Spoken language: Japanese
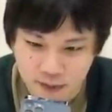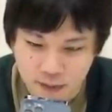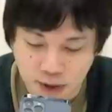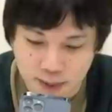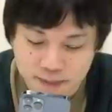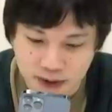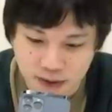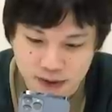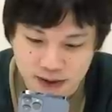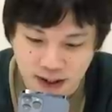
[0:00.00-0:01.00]
うんもう
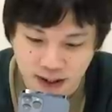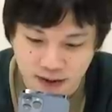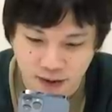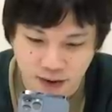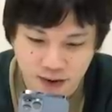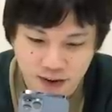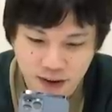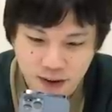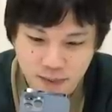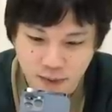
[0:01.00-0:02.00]
パラドックスさんありがと
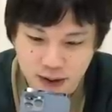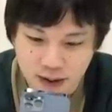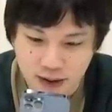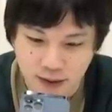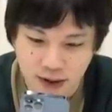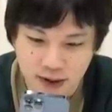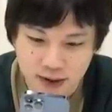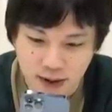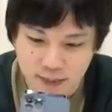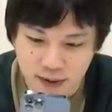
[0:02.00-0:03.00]
うもう分かったわ
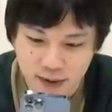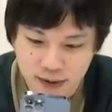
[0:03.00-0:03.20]
だいぶ